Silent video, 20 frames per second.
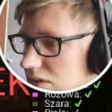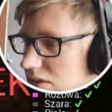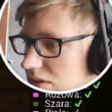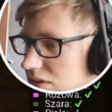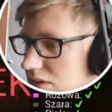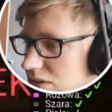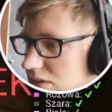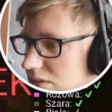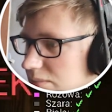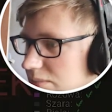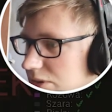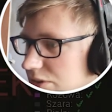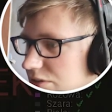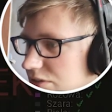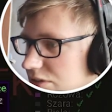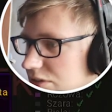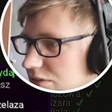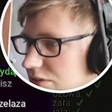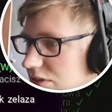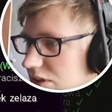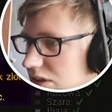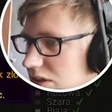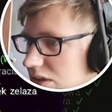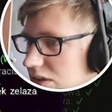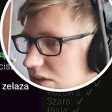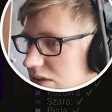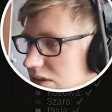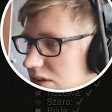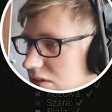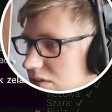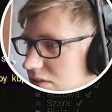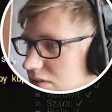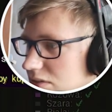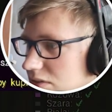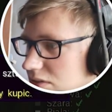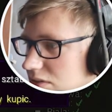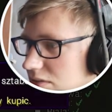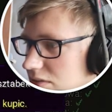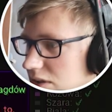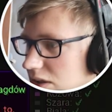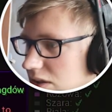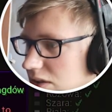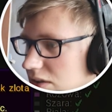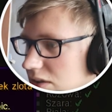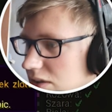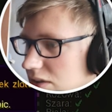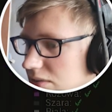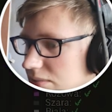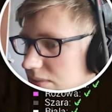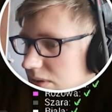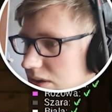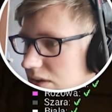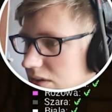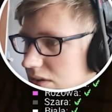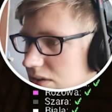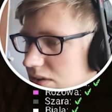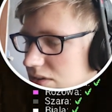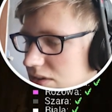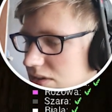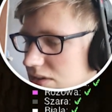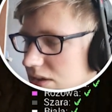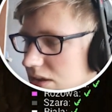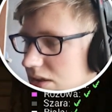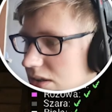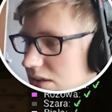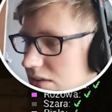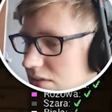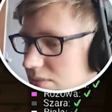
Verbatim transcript: I myśli, że jest kozakiem, a nie taka